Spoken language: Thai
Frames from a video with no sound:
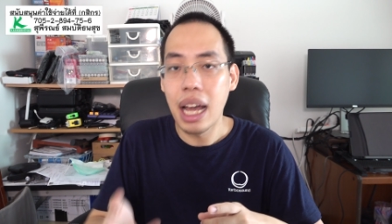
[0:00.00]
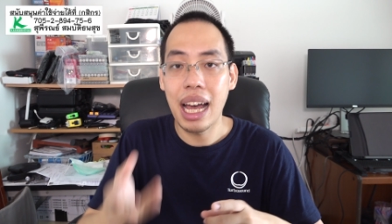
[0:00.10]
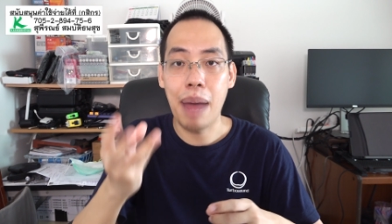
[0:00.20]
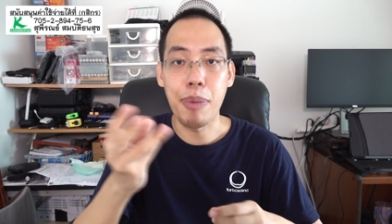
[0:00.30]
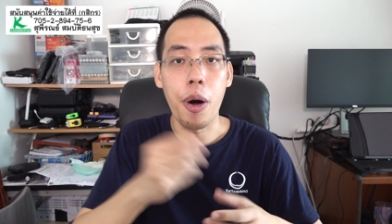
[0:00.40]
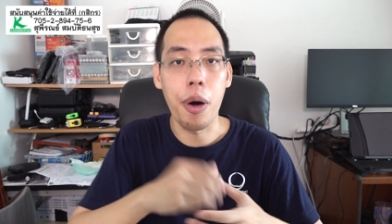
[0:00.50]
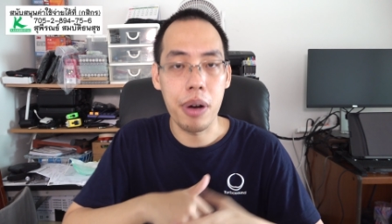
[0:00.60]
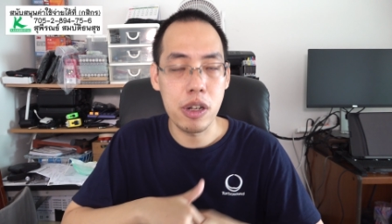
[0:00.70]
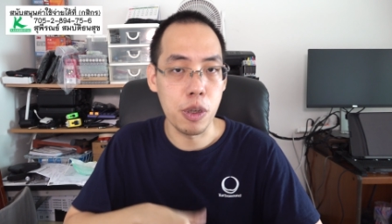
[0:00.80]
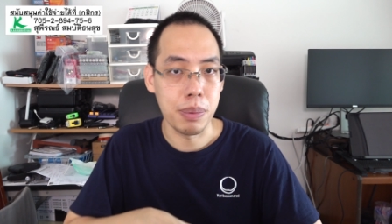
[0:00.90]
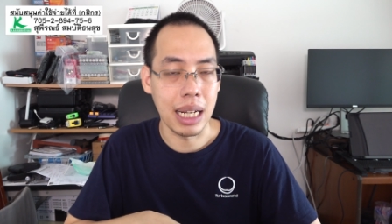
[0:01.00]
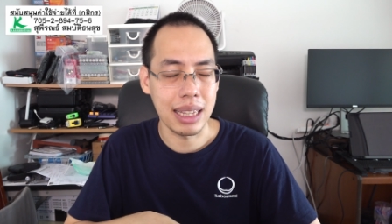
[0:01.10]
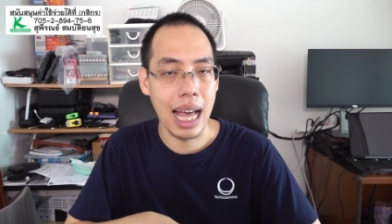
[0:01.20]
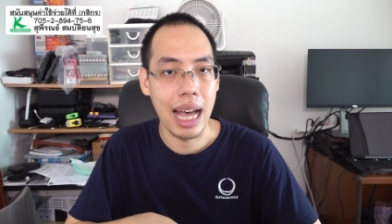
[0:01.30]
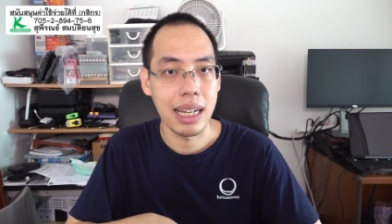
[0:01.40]
งานมหรสพ
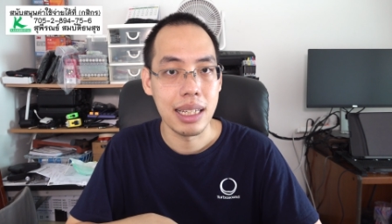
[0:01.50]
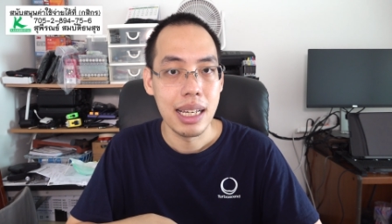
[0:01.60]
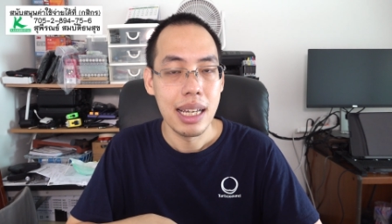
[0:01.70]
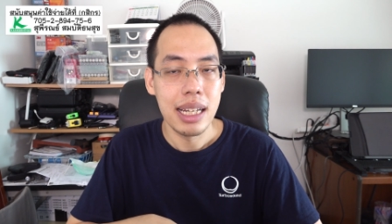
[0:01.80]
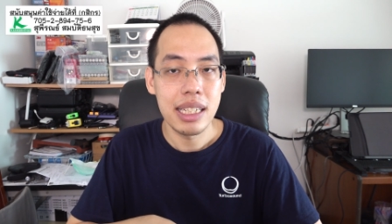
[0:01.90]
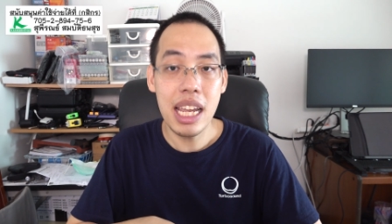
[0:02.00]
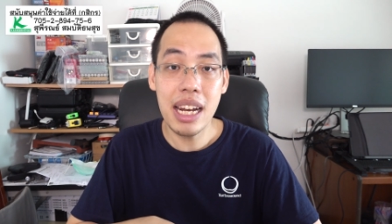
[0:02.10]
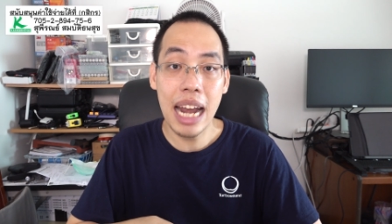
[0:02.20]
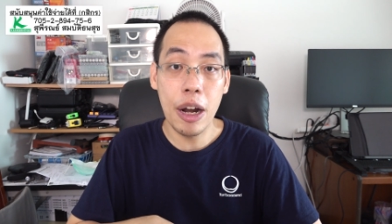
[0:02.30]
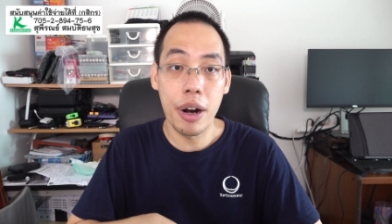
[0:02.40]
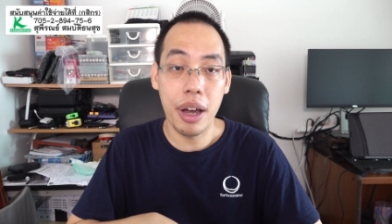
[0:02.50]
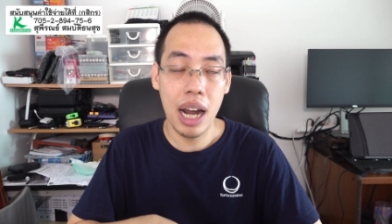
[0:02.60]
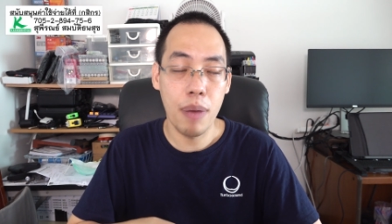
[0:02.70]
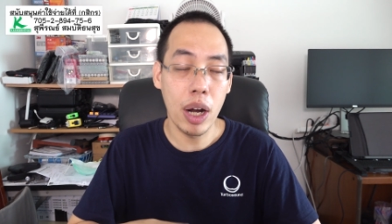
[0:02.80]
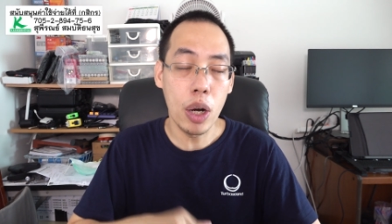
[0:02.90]
ต่างๆ ที่แน่นอนนะค
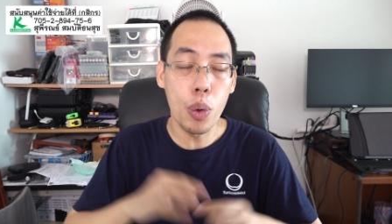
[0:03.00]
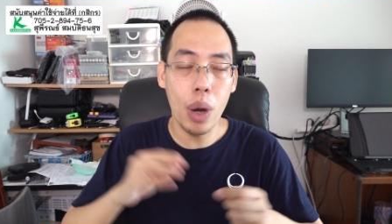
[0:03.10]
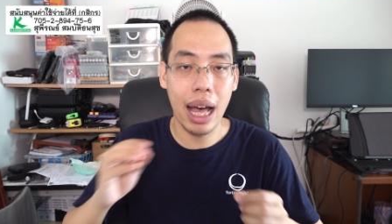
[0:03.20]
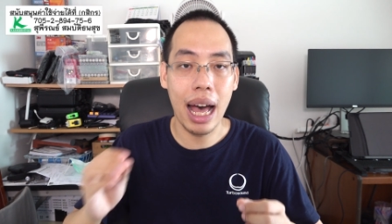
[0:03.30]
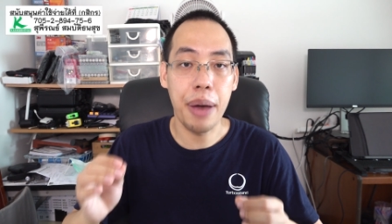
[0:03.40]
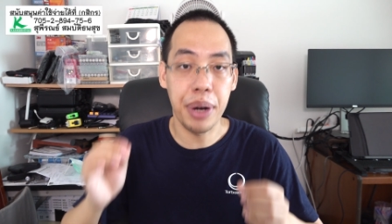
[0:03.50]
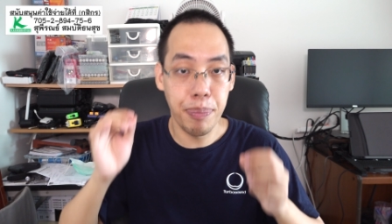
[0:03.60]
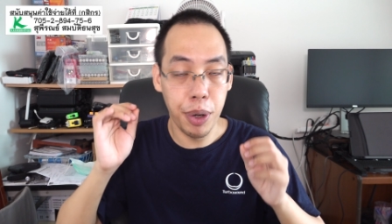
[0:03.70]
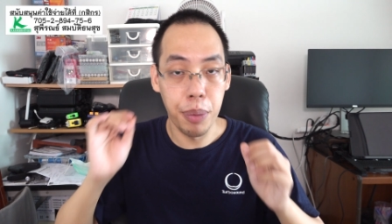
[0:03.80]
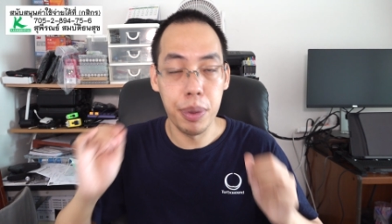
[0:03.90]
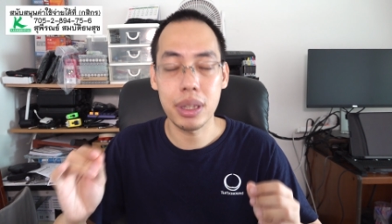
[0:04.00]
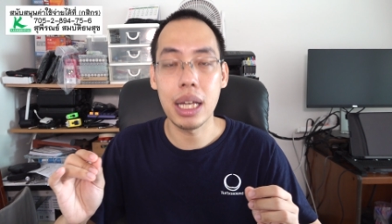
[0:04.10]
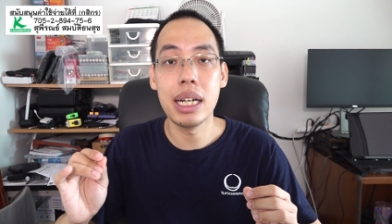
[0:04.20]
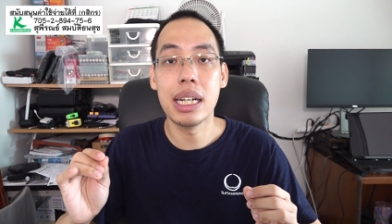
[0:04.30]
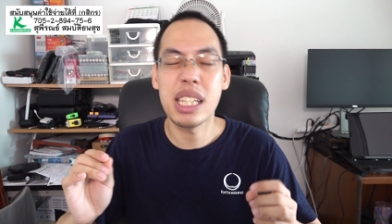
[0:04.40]
รับว่าลูกค้าหรือโปรโมเต
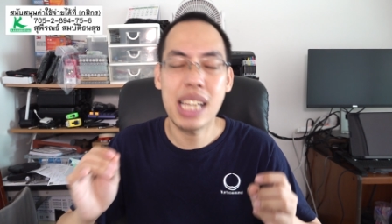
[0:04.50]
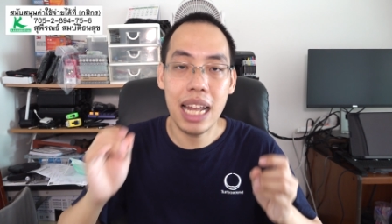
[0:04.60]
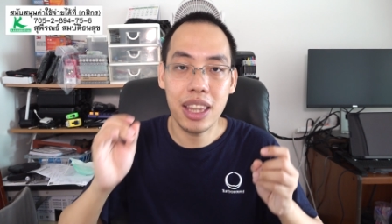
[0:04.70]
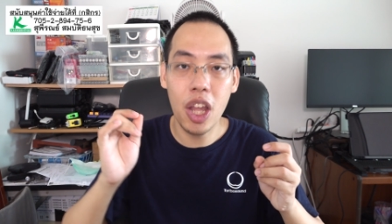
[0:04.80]
อร์จะ